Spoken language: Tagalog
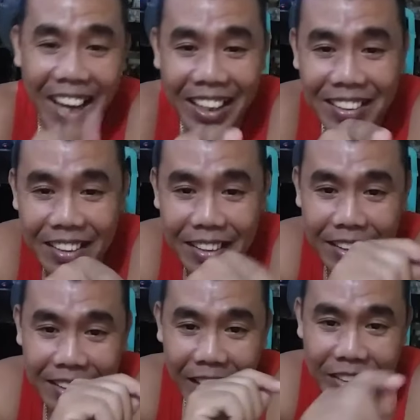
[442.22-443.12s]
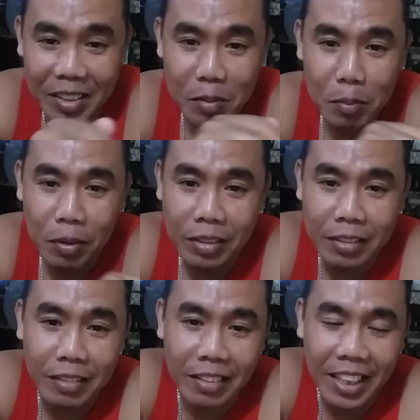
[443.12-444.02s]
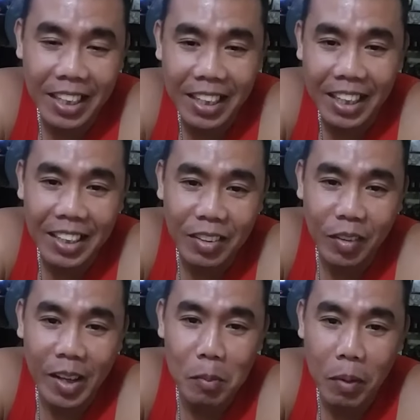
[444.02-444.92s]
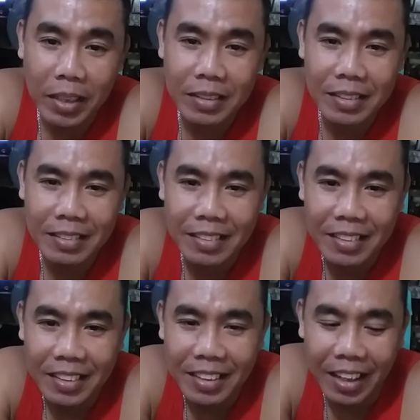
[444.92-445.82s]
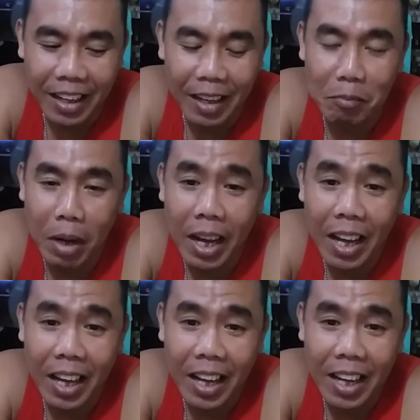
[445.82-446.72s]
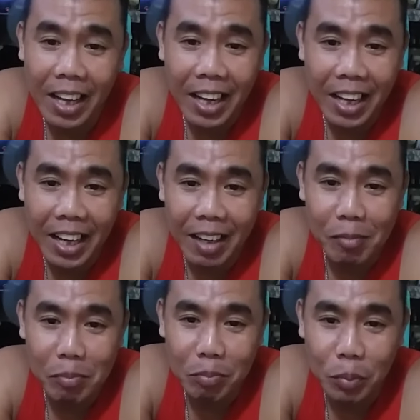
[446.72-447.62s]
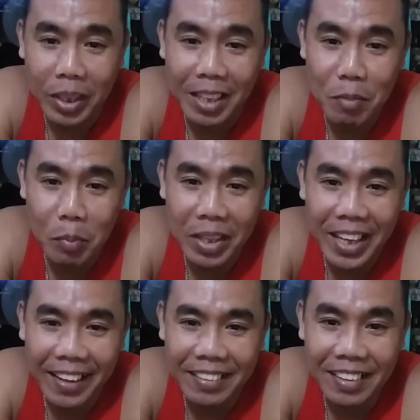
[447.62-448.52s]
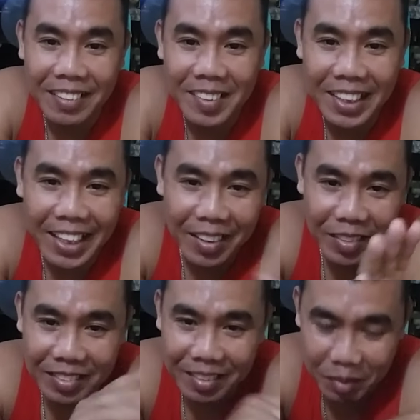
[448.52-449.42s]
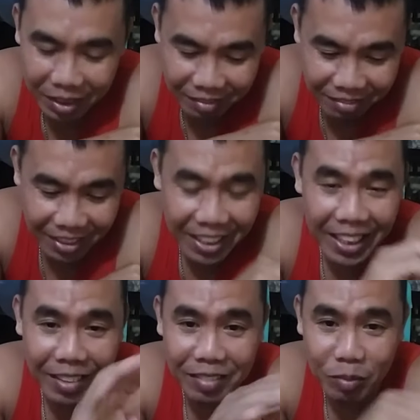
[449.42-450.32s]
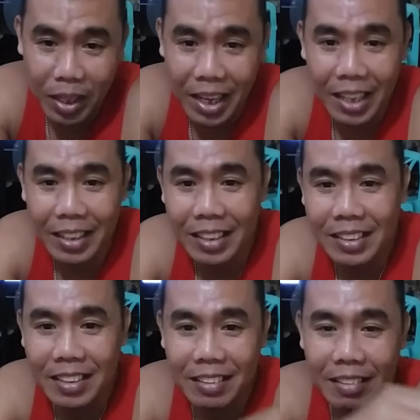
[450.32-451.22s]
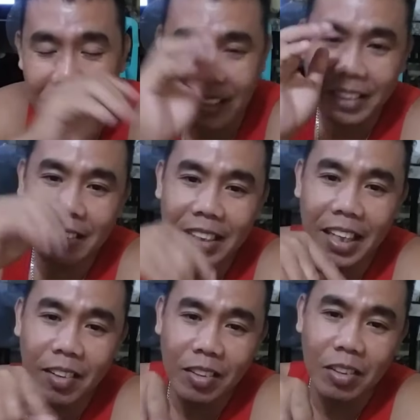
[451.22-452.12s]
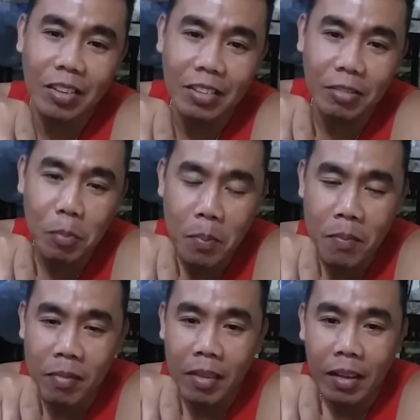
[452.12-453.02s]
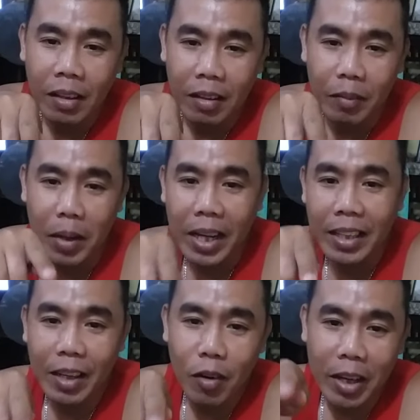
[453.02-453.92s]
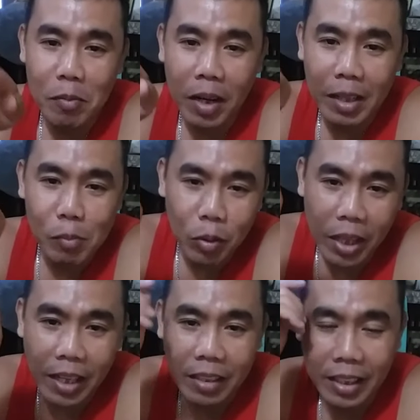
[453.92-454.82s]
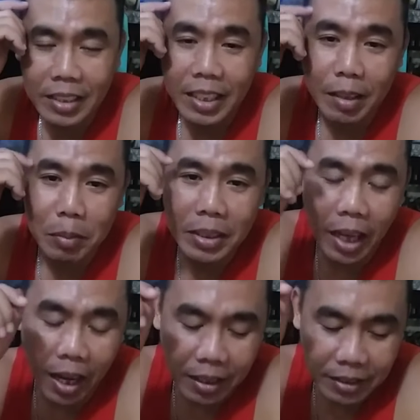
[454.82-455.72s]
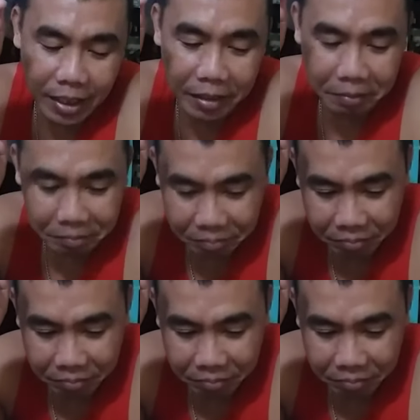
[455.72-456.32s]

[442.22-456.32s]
oh yan. Tapos sabi mo boss, yung uh, ano, yung AirPods, uh, ah, baka pwedeng mabigyan. Uh, ah, ganun, dapat uh, ganun para at least, oh, oy, si ano to, para hindi ko kayo makalimutan kasi minsan kasi